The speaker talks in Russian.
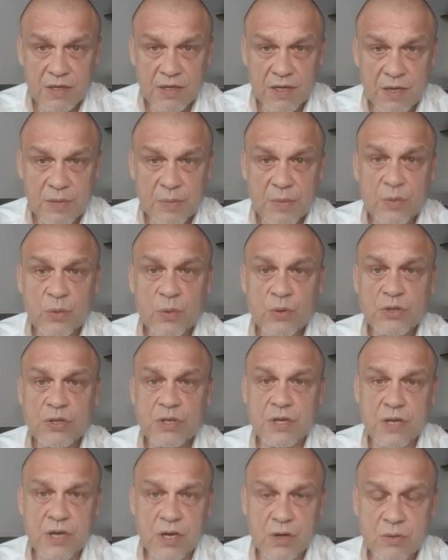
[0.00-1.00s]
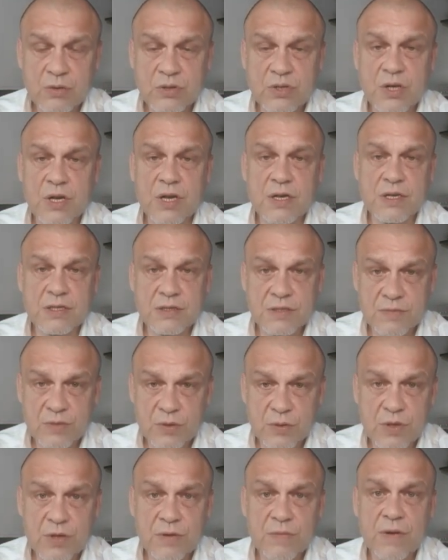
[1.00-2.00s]
Или мы очень хорошие, а нас все
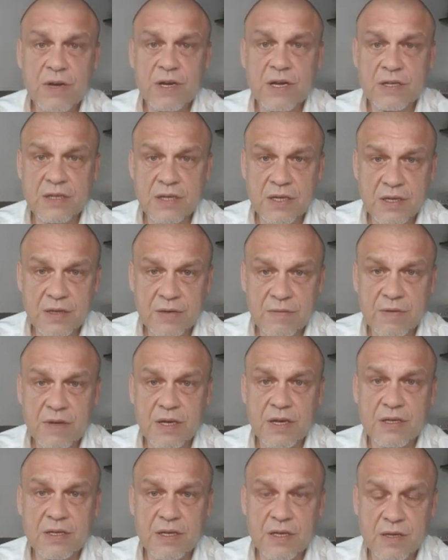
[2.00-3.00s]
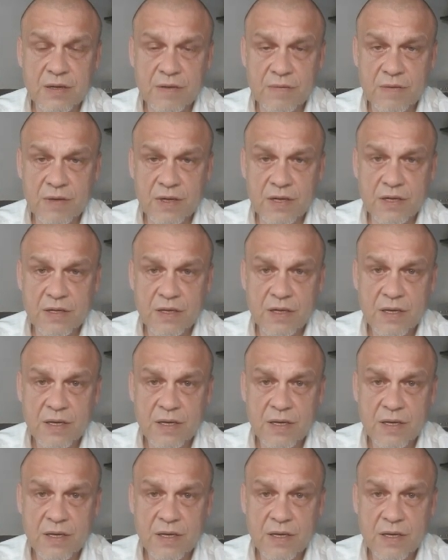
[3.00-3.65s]
не хвалят, и не хвалят, и не хвалят.